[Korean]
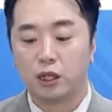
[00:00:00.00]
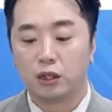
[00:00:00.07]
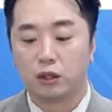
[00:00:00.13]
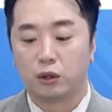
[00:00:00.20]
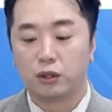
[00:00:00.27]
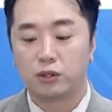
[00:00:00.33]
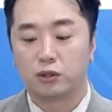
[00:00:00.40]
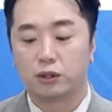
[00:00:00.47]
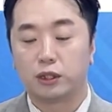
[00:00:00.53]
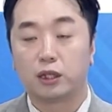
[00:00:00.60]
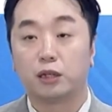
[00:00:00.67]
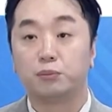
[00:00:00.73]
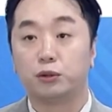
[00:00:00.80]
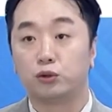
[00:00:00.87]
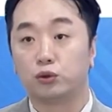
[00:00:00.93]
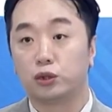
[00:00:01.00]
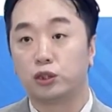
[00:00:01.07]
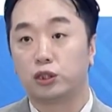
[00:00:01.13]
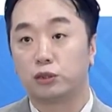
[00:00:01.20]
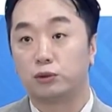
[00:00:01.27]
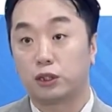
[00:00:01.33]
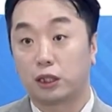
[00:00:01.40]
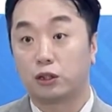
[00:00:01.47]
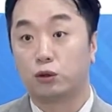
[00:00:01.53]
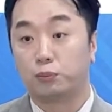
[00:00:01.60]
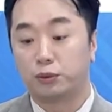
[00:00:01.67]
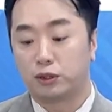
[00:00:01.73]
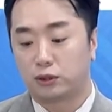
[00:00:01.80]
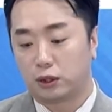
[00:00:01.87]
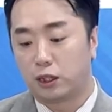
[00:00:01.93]
여기서는 일단 비중을 지금 시장에
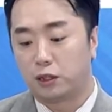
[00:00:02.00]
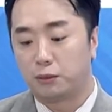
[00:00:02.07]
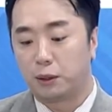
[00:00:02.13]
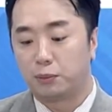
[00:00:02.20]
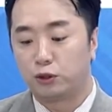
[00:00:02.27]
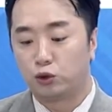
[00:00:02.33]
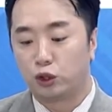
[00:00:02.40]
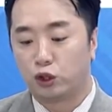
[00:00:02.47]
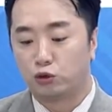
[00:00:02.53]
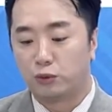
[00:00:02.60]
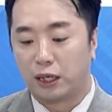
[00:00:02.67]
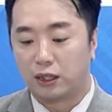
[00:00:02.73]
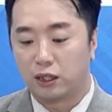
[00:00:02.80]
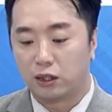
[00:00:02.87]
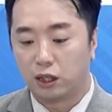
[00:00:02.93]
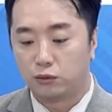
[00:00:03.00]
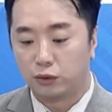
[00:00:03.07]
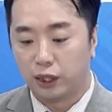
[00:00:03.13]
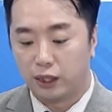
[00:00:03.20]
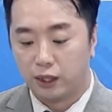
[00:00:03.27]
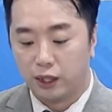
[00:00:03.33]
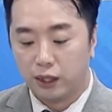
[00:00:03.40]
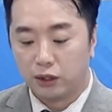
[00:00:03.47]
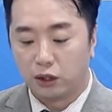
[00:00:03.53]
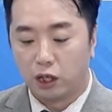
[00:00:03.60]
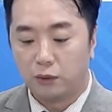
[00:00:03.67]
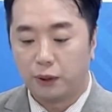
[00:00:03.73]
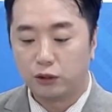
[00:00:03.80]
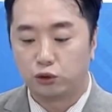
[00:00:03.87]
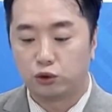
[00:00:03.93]
높이 시청자님의 비중이 너무 많기 때문에
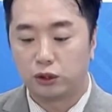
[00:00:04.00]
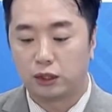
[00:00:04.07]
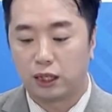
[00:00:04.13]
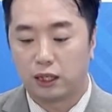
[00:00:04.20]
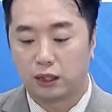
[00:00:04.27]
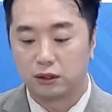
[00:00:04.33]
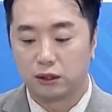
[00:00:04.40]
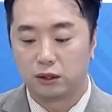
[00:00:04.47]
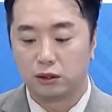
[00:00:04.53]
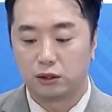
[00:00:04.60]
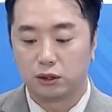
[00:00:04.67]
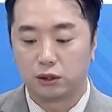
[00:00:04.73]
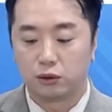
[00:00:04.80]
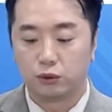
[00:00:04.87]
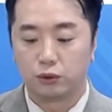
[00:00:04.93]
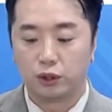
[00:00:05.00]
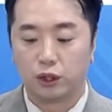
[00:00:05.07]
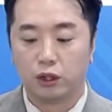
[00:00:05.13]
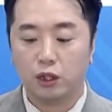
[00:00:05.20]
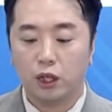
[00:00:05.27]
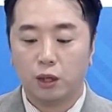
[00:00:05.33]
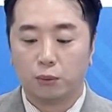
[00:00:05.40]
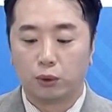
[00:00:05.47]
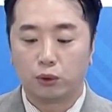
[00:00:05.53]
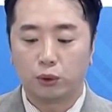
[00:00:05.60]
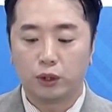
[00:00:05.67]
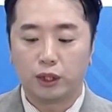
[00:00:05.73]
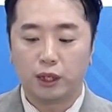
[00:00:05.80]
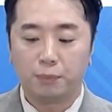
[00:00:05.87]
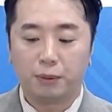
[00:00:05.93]
절반 줄이자라는 의견을 드릴 거고요.
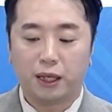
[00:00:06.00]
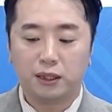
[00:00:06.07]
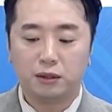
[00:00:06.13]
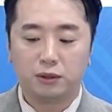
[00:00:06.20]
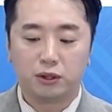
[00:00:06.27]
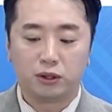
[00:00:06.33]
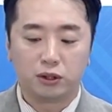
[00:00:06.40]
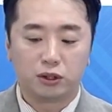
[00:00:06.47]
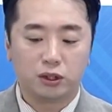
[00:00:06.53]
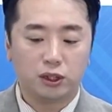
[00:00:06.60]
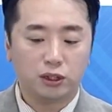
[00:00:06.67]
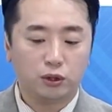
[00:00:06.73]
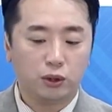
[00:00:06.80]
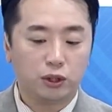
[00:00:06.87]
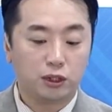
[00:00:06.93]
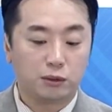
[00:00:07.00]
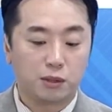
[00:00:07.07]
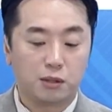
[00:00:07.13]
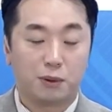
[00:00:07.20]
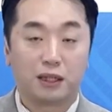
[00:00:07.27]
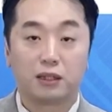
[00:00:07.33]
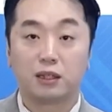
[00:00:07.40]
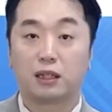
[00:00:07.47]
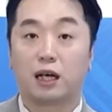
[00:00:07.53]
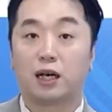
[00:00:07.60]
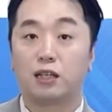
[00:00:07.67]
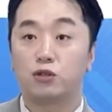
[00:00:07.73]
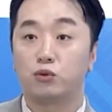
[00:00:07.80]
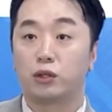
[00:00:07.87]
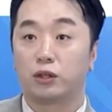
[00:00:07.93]
보통 이게 빠지면은 7천 원쯤에서 반등이
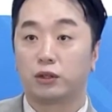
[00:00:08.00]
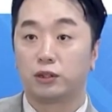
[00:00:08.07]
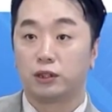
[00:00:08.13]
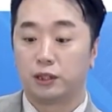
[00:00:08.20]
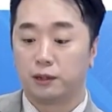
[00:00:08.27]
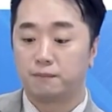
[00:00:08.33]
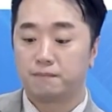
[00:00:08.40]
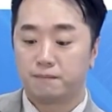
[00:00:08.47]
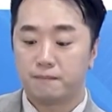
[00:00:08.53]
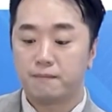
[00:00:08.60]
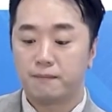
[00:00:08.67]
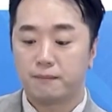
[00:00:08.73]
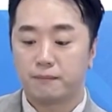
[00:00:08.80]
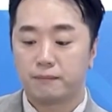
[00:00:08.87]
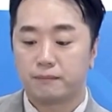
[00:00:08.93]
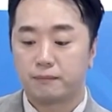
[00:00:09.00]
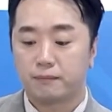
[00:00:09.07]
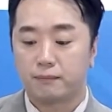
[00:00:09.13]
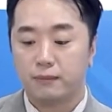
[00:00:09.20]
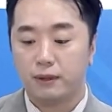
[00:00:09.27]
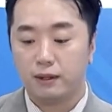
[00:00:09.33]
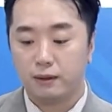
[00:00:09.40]
나갈 수는 있거든요. 음.